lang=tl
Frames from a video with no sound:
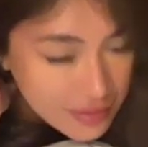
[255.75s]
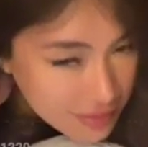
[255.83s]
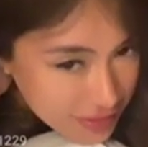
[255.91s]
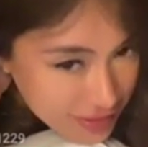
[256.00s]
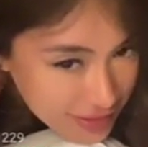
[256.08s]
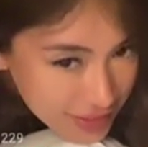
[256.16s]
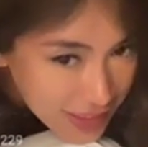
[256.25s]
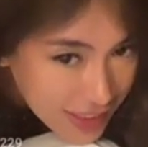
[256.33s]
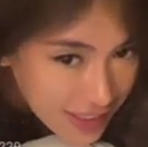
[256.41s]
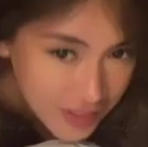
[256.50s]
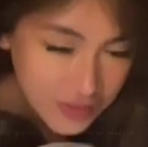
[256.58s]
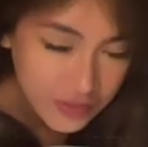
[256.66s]
Charot lang.
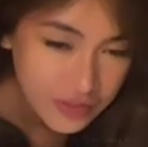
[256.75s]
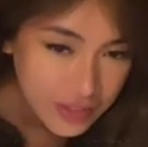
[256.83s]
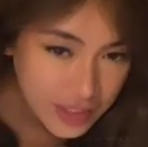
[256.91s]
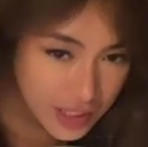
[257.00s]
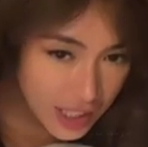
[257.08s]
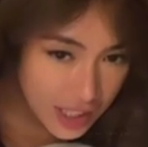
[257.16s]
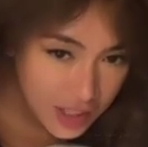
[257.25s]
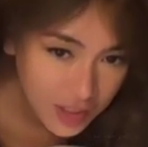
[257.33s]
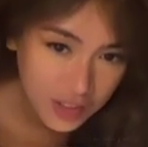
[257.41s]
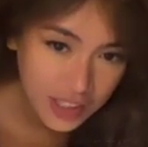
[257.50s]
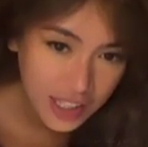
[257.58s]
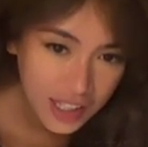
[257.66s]

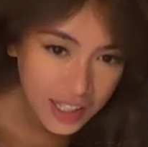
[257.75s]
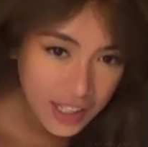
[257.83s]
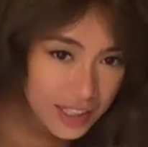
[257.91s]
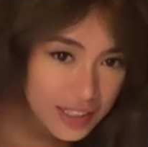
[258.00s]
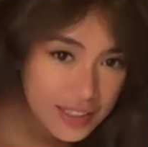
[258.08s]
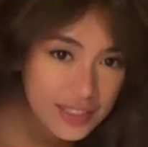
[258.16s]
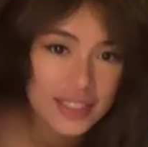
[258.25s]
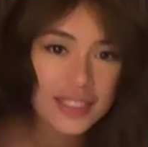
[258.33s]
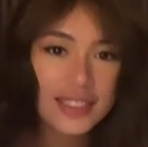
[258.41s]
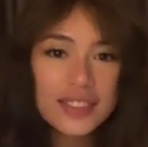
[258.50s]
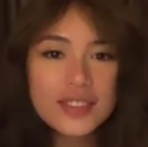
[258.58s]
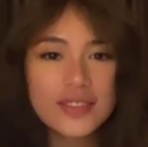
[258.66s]
Hello, guys.